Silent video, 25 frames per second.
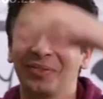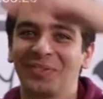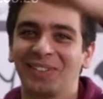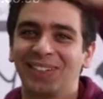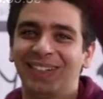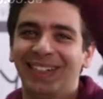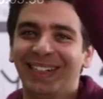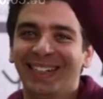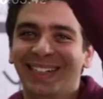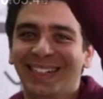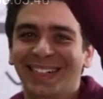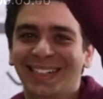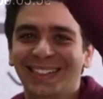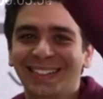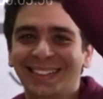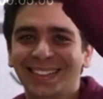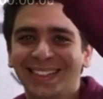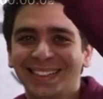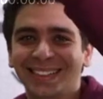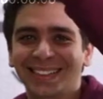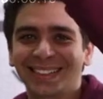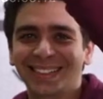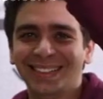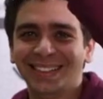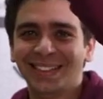انزل
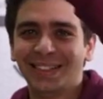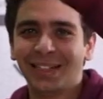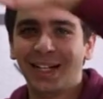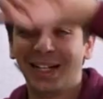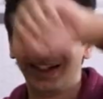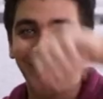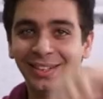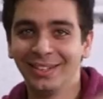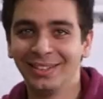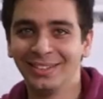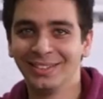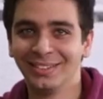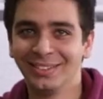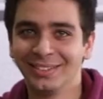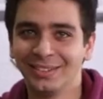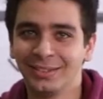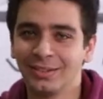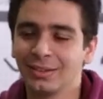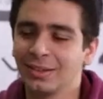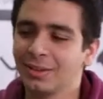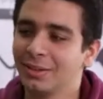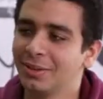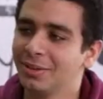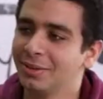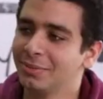بس اثبت كده
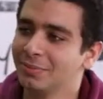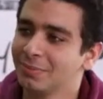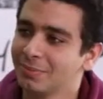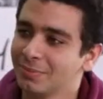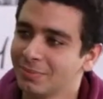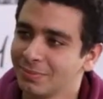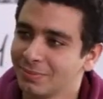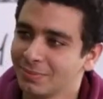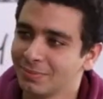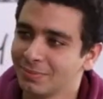هنا اه